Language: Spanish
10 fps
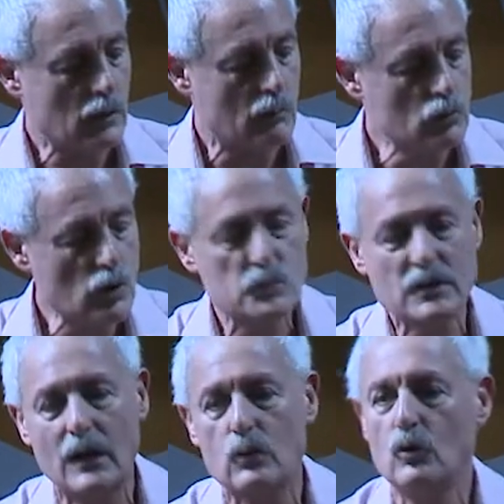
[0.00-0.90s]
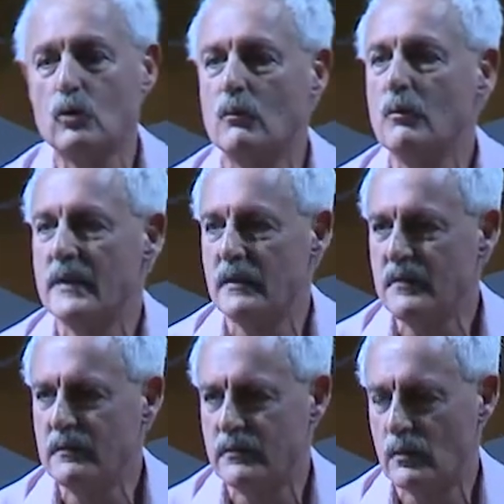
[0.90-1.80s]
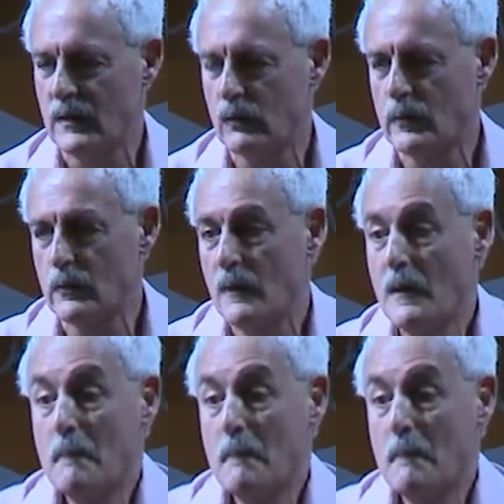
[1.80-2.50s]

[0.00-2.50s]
como un obstáculo, como un beneficio. ¿De acuerdo?